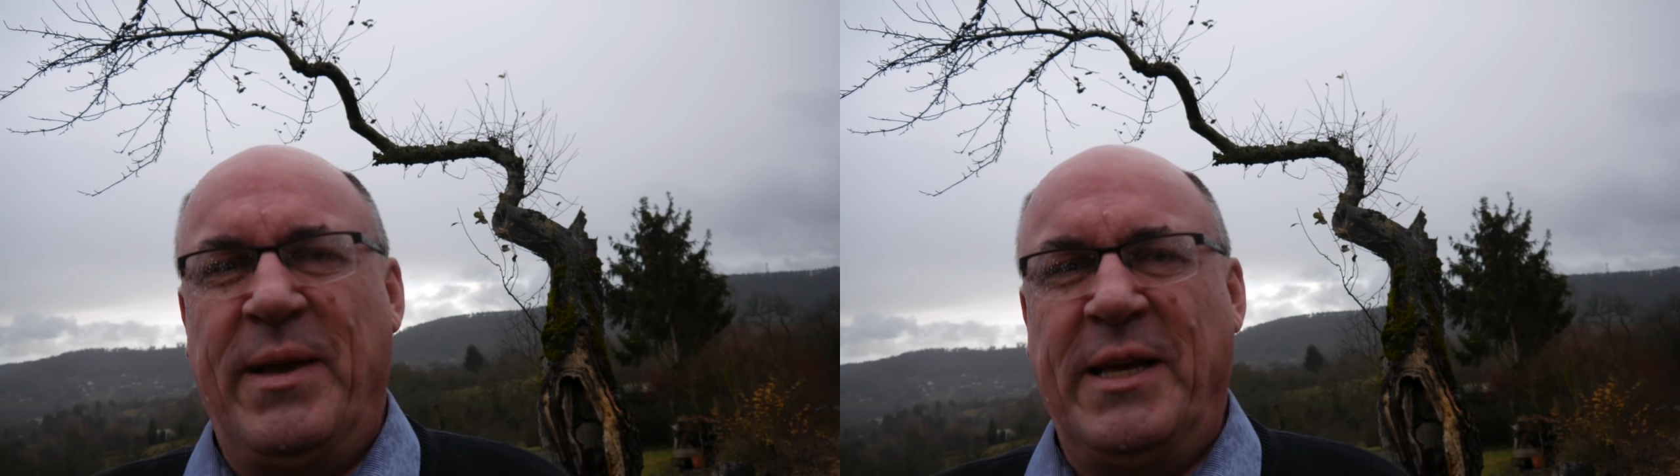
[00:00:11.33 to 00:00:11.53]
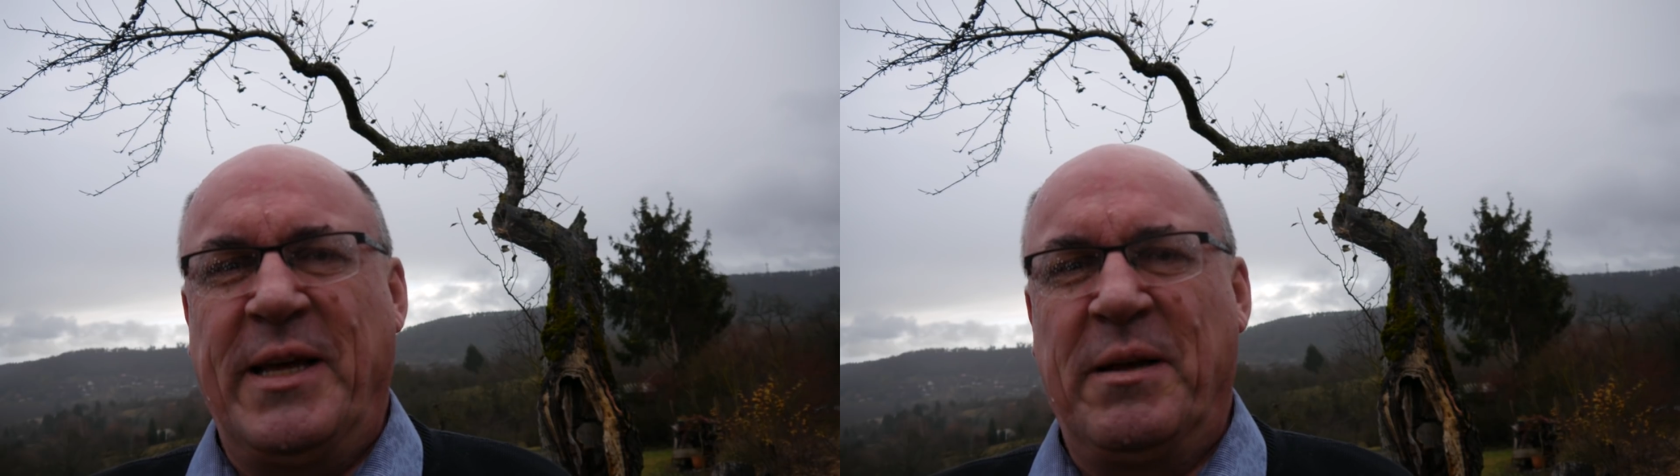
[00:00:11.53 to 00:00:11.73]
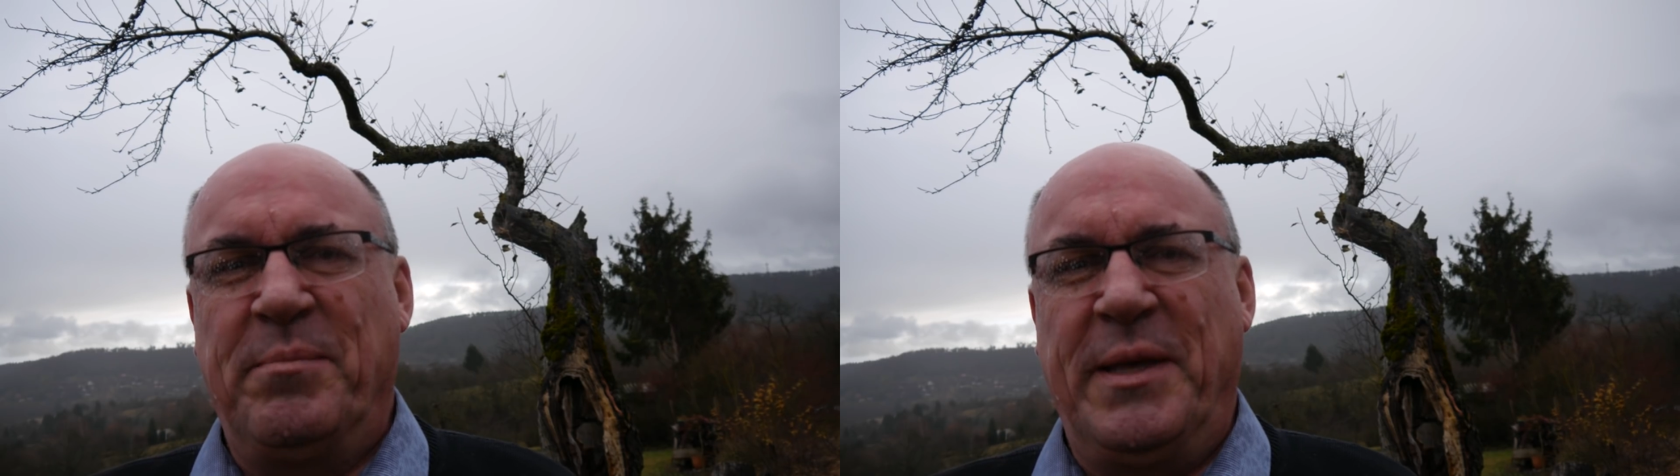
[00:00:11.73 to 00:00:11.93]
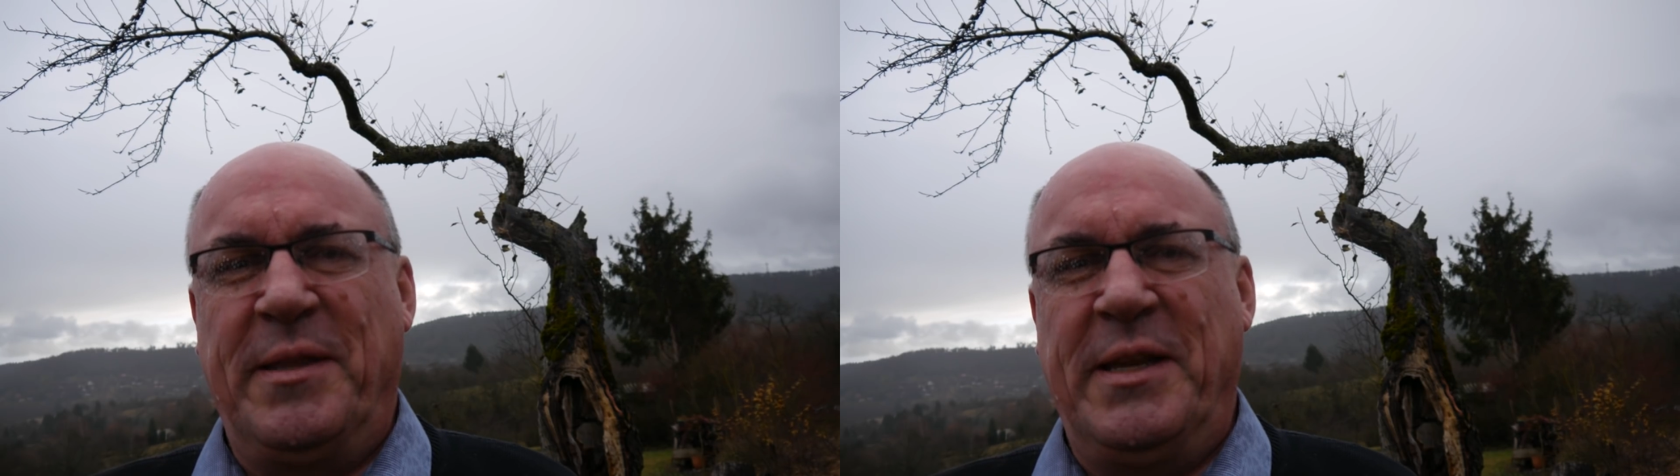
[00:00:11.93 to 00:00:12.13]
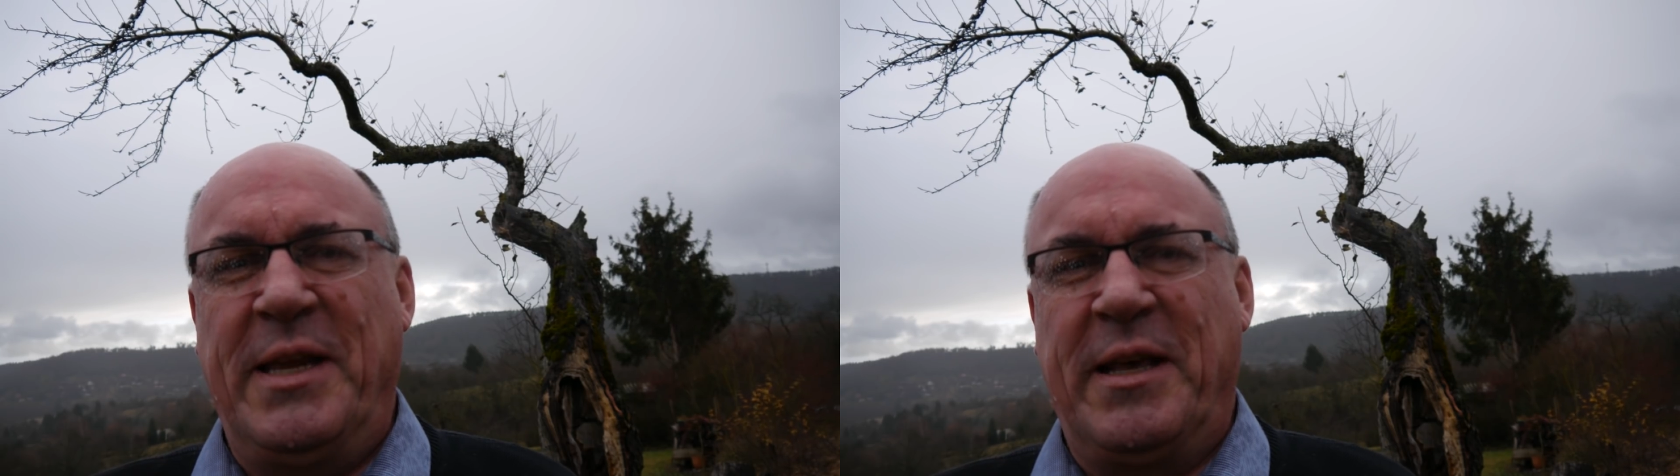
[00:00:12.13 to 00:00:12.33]
Leider hat mich
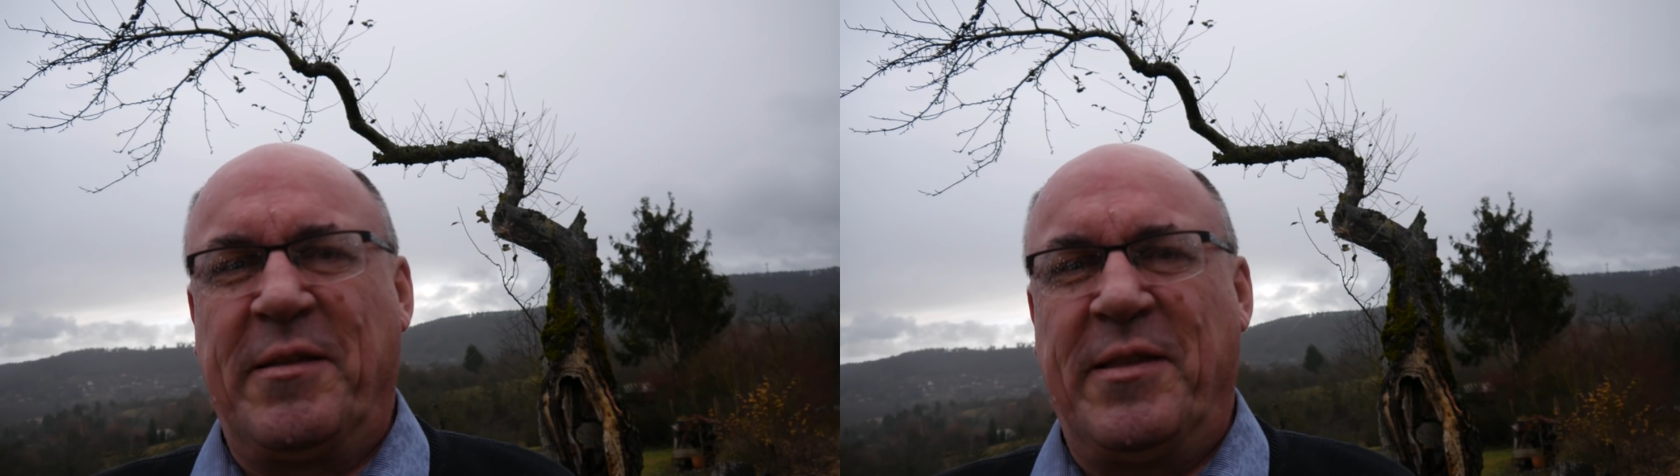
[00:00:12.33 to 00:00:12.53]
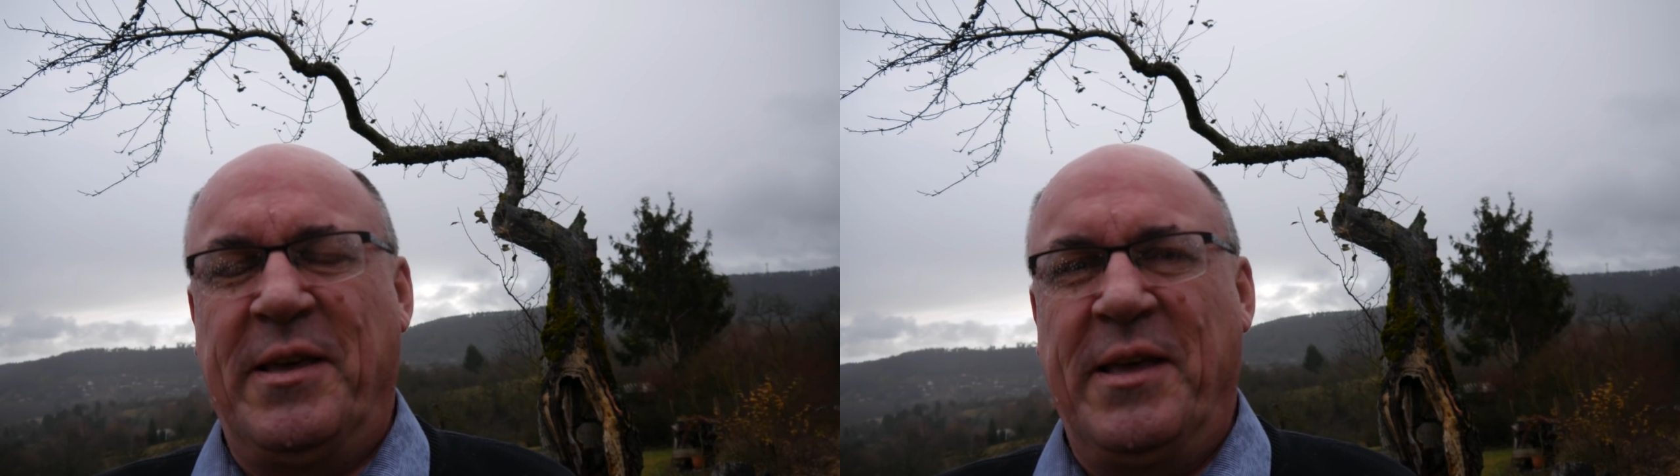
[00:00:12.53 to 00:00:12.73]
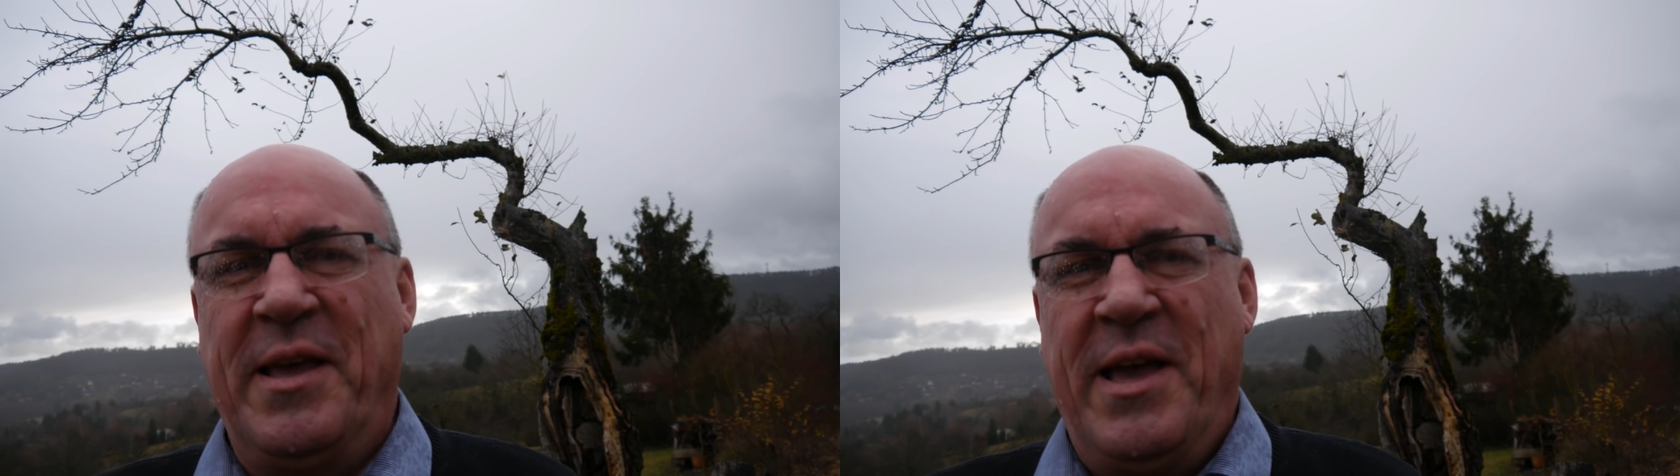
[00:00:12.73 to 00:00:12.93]
die nächste